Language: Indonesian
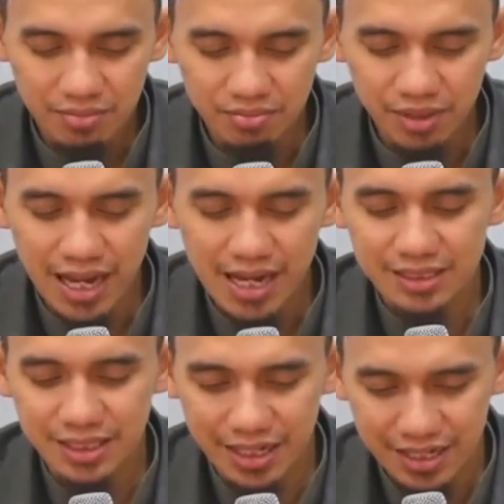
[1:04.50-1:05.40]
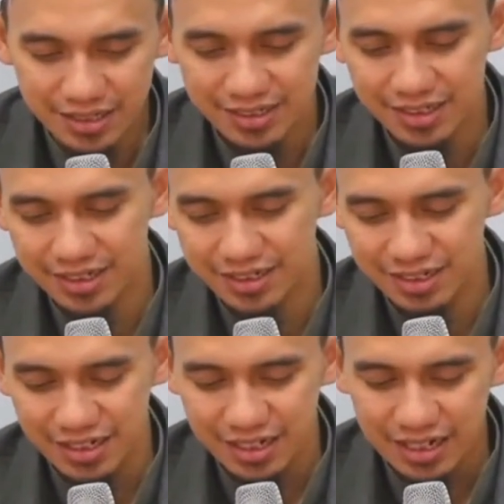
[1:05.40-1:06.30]
biasa, ya,
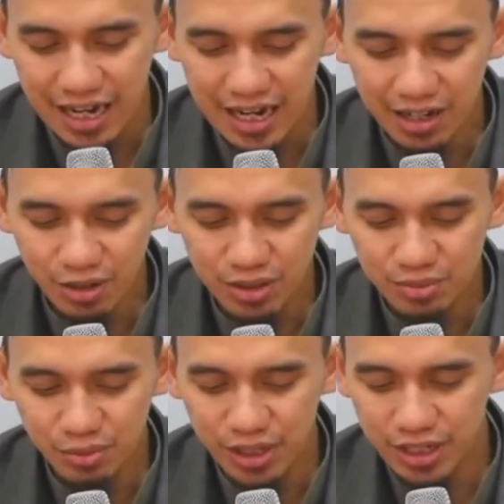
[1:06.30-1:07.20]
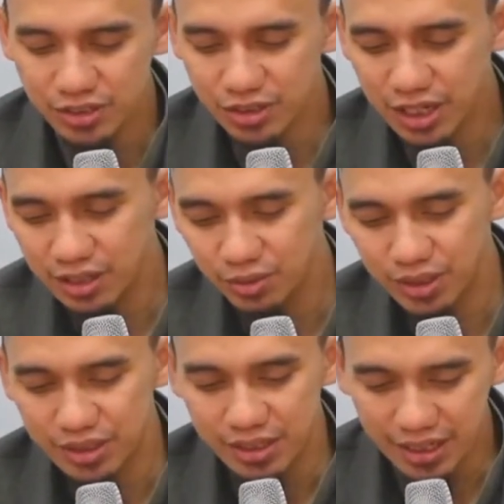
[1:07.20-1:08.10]
kalau kemudian salat
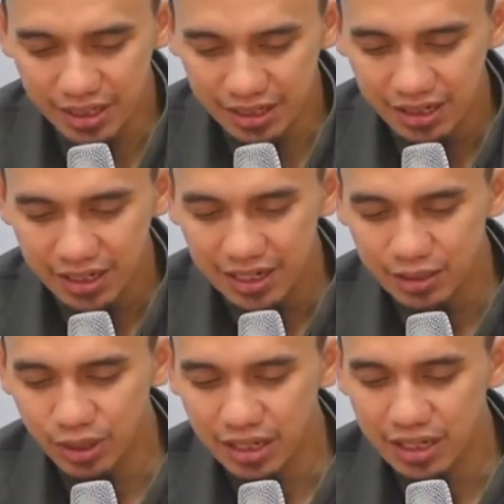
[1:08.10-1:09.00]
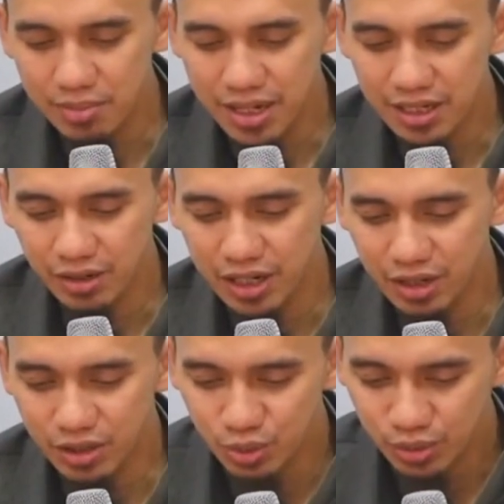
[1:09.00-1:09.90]
witir itu yang dibaca oleh
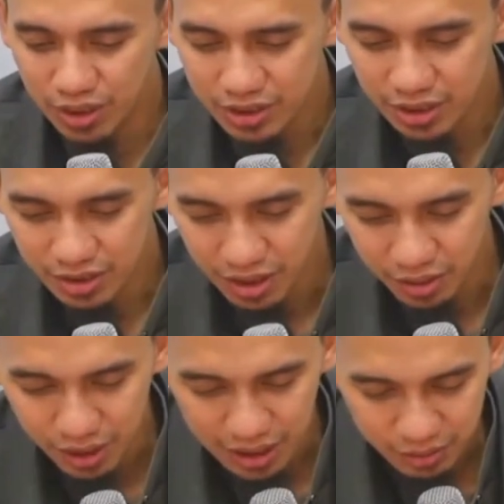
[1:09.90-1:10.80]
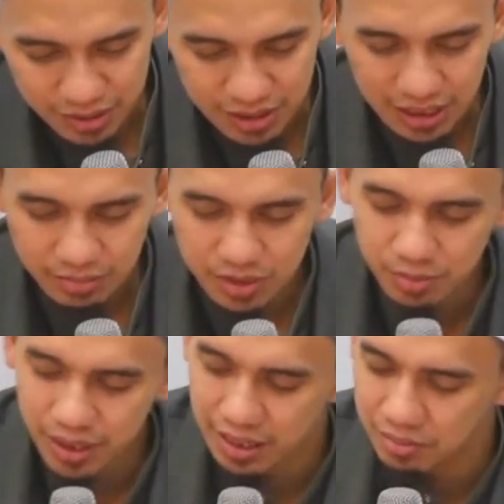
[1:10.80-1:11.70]
Rasulullah Shallallahu Alaihi Wasallam
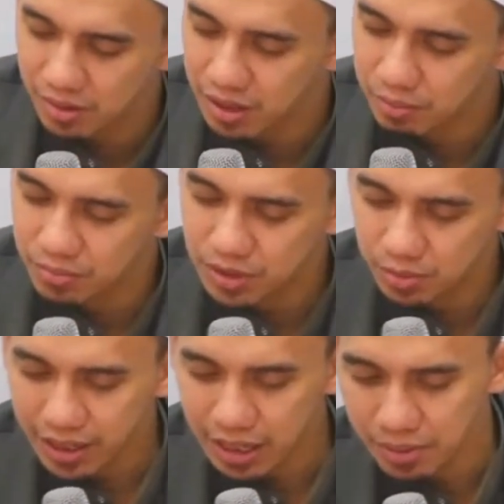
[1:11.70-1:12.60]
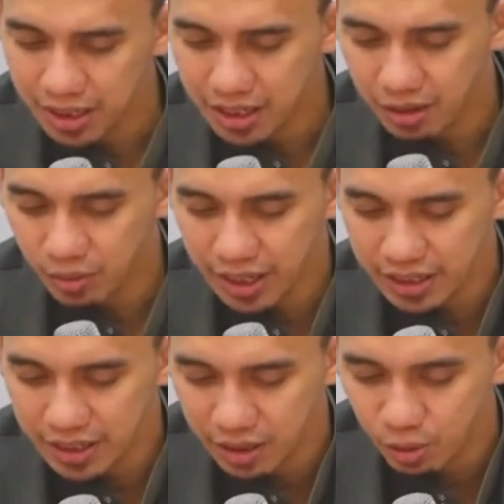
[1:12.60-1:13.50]
sebagai sebagaimana riwayat
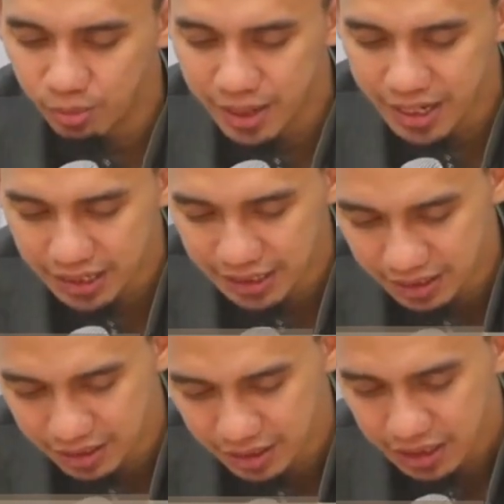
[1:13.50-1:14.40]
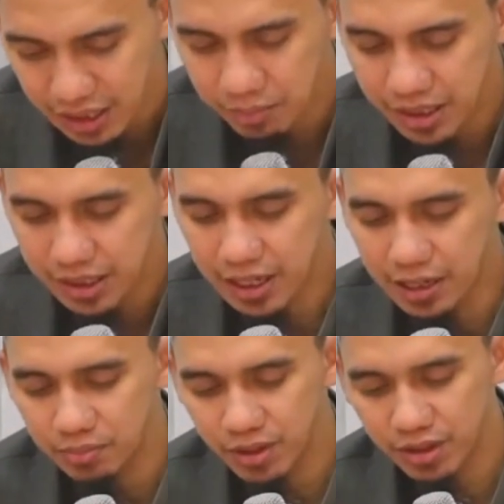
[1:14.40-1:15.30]
dari Ubay ibn Kaab
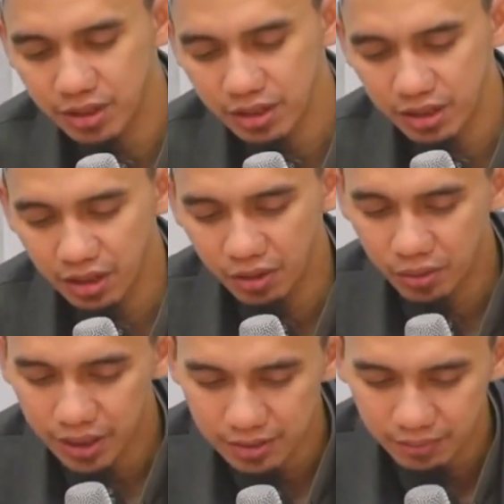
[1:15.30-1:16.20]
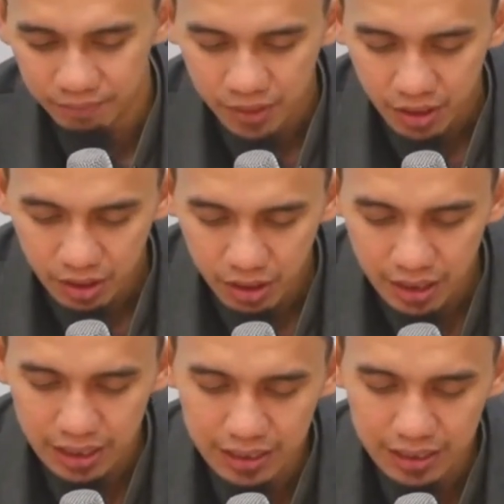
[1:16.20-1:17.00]
radhiyallahu an, qala